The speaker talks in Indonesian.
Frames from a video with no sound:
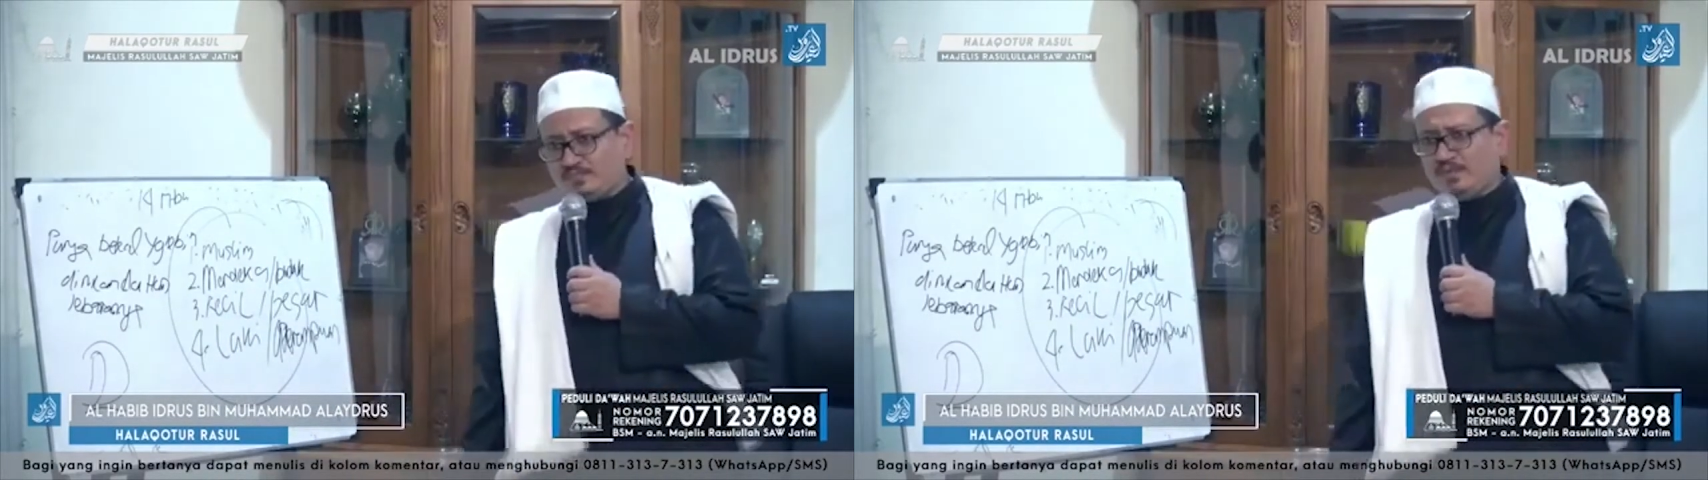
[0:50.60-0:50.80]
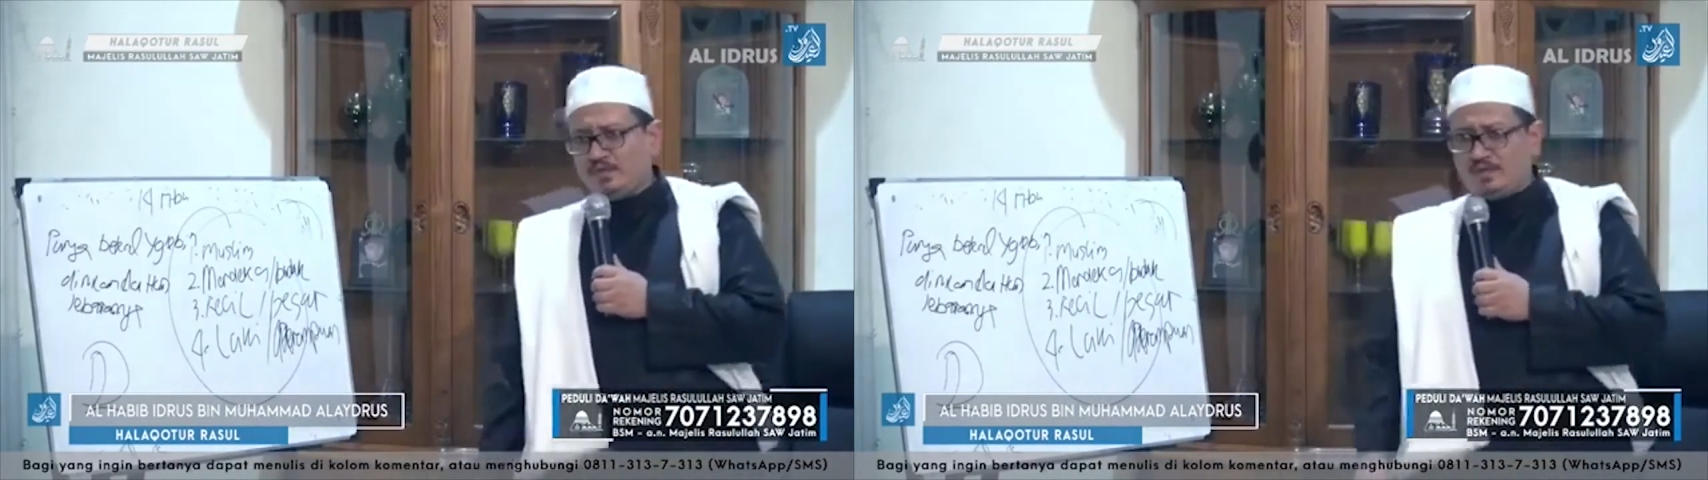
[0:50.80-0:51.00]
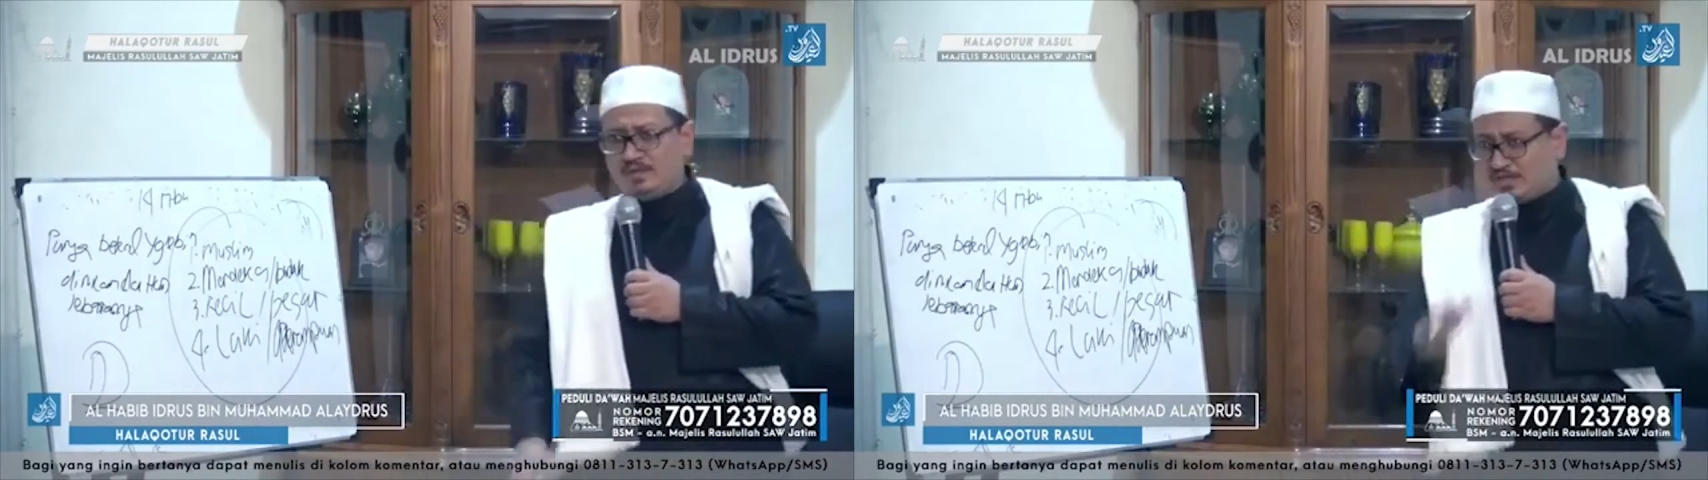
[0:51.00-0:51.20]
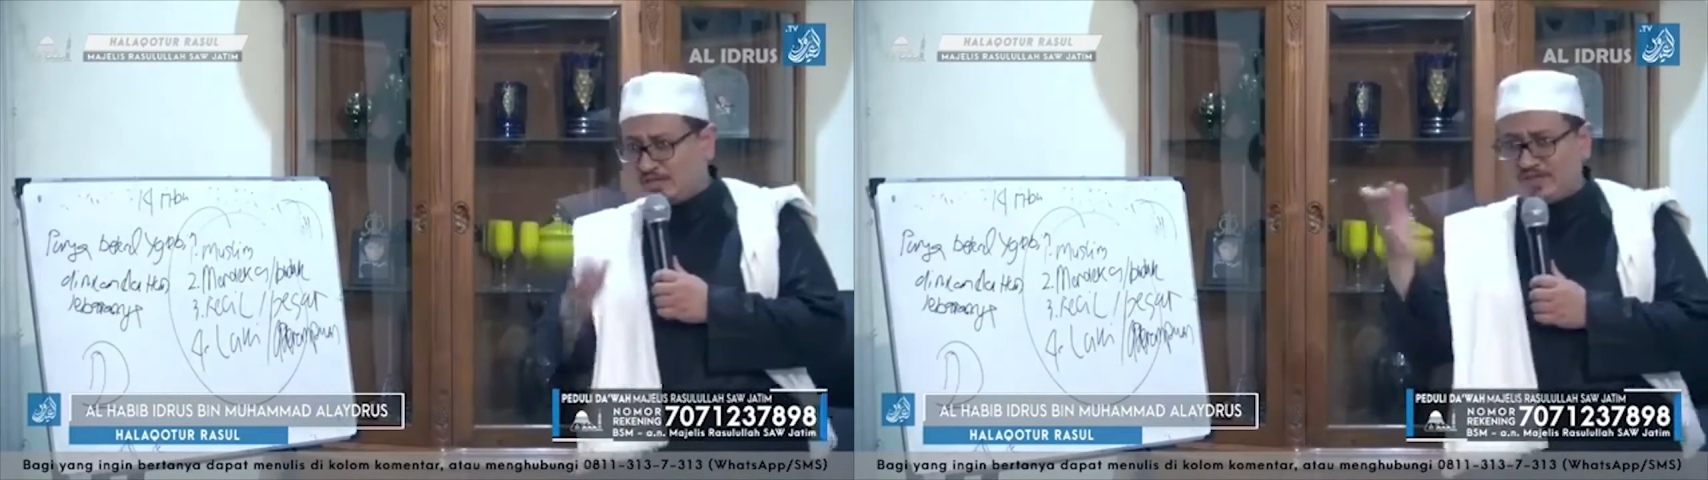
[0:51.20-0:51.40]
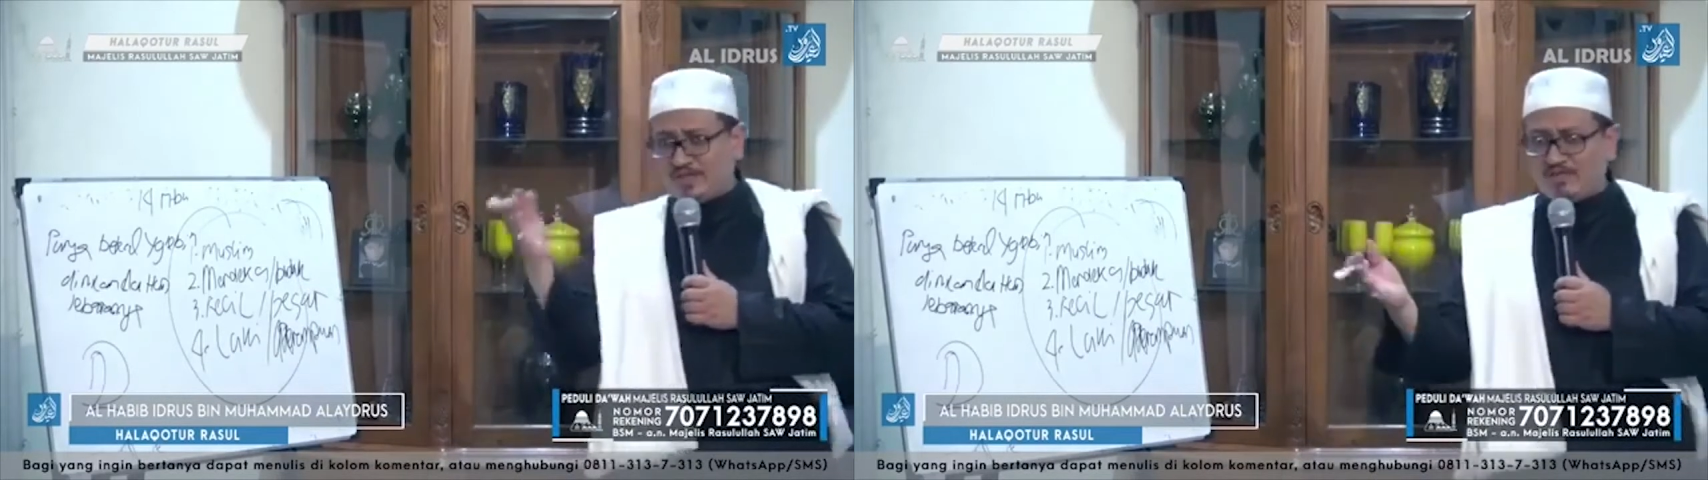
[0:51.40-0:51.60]
Yang
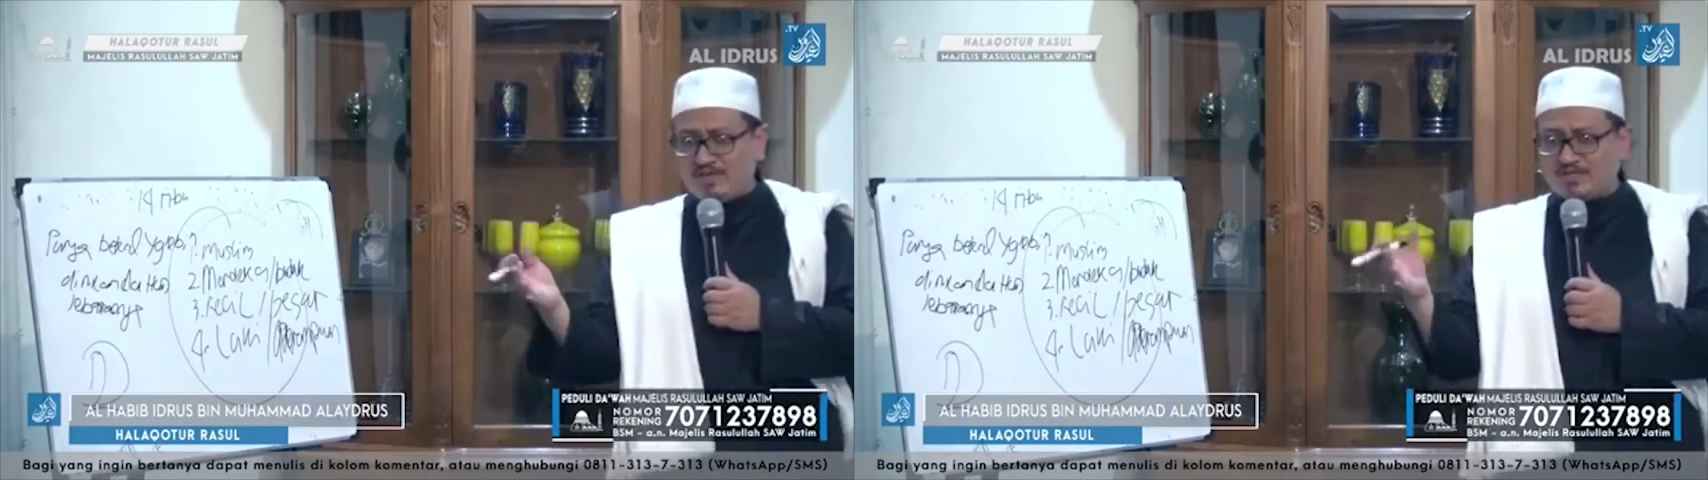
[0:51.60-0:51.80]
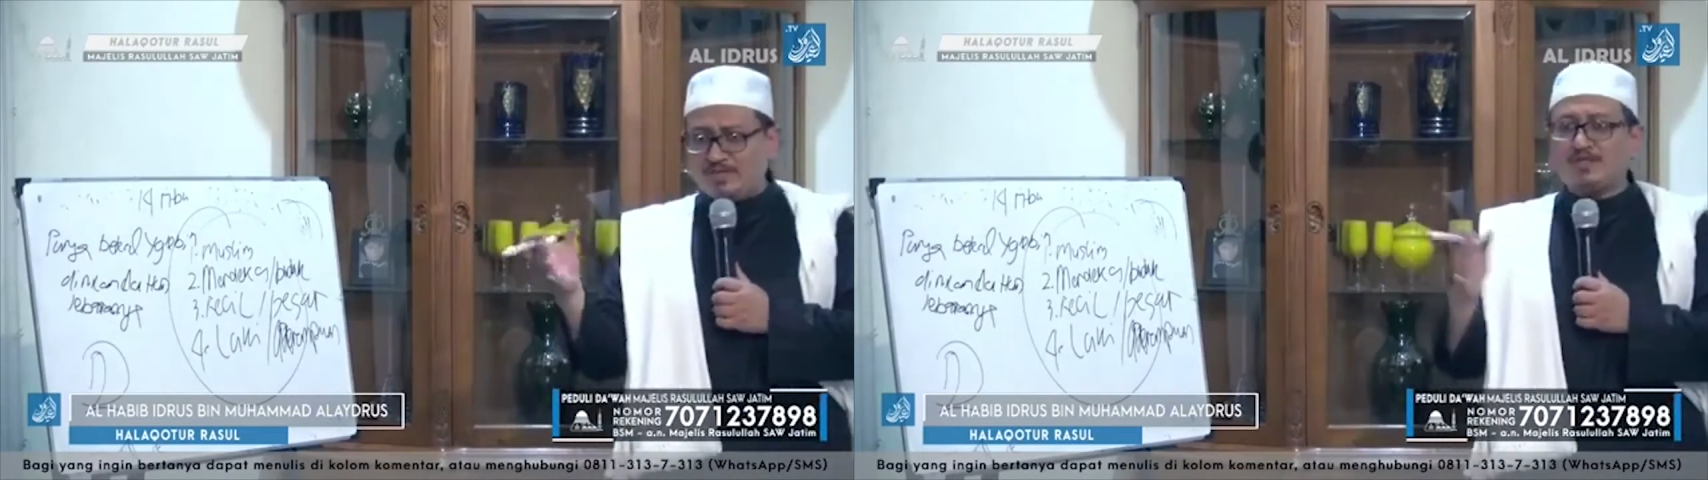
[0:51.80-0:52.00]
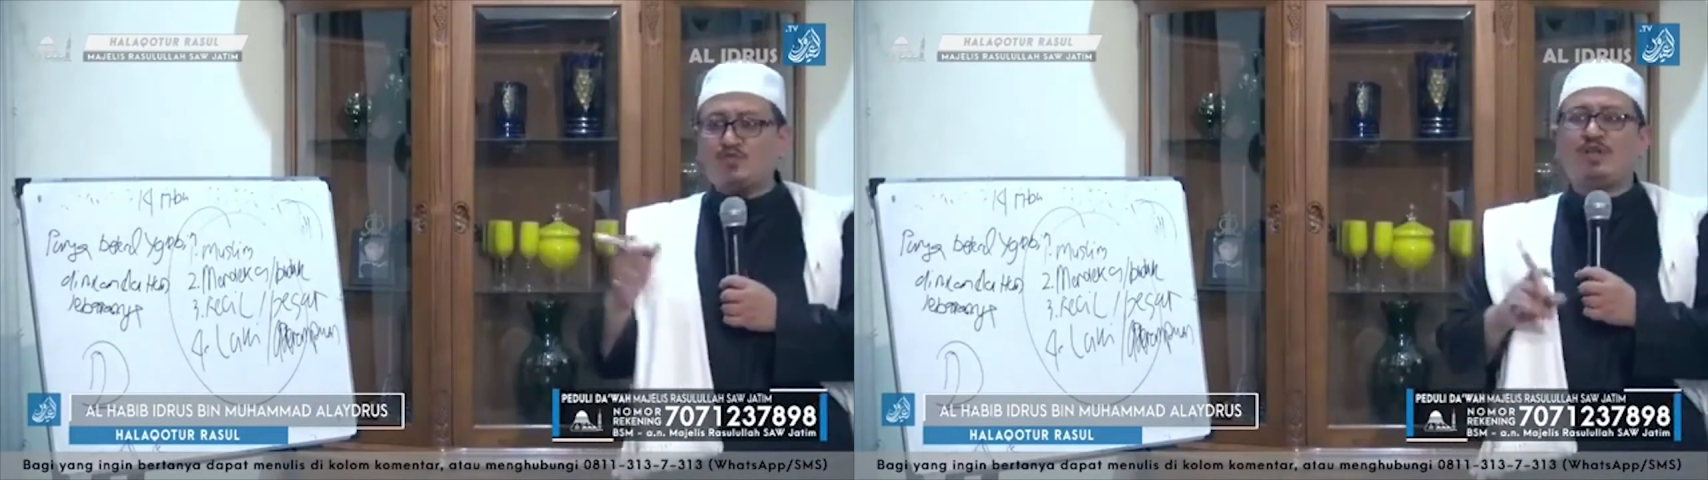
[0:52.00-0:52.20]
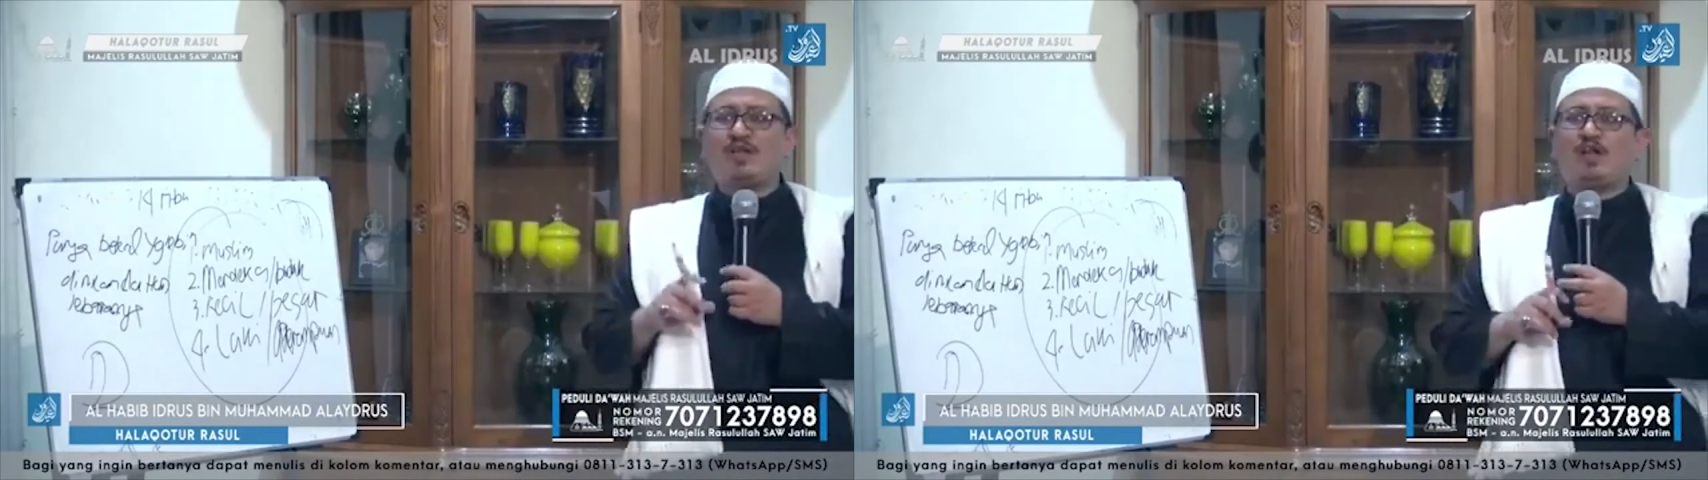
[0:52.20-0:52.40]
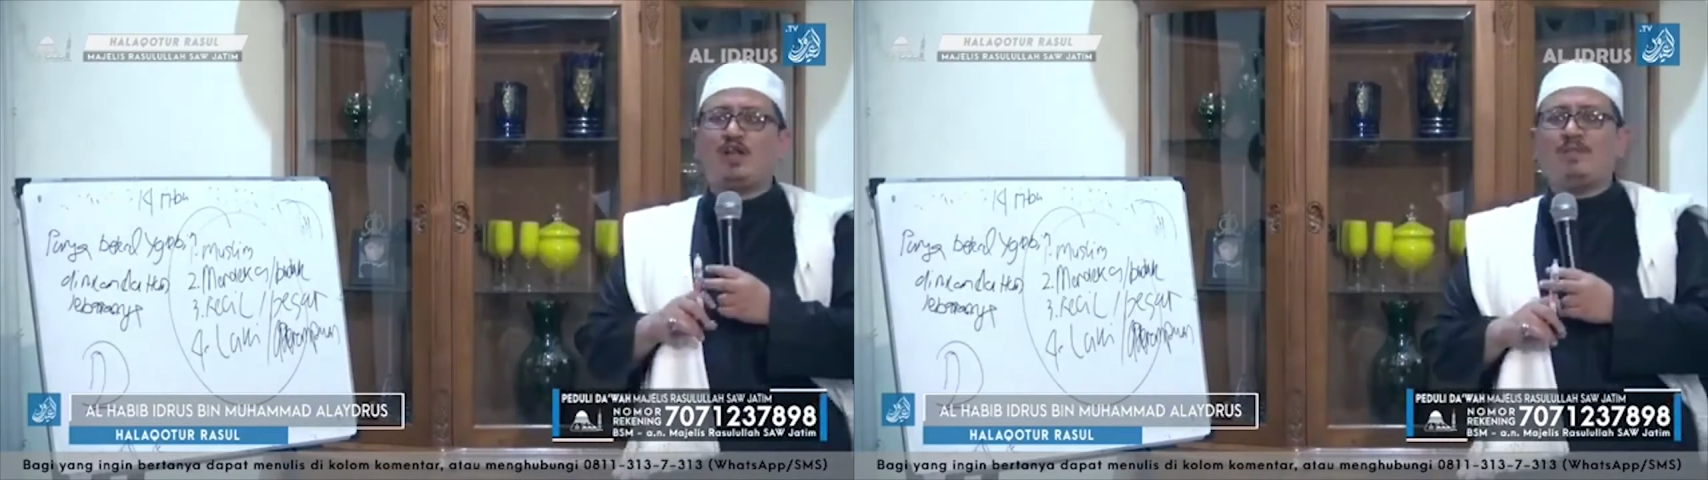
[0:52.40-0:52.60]
sifatnya wajib kecuali
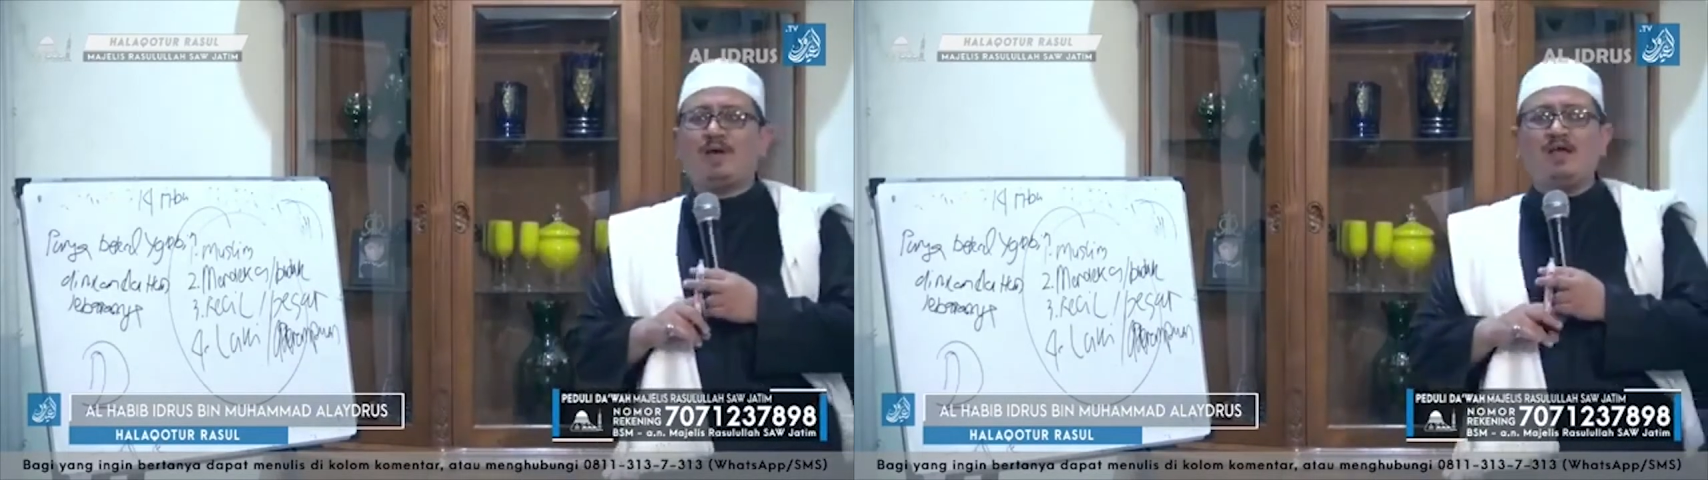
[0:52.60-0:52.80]
kalau memang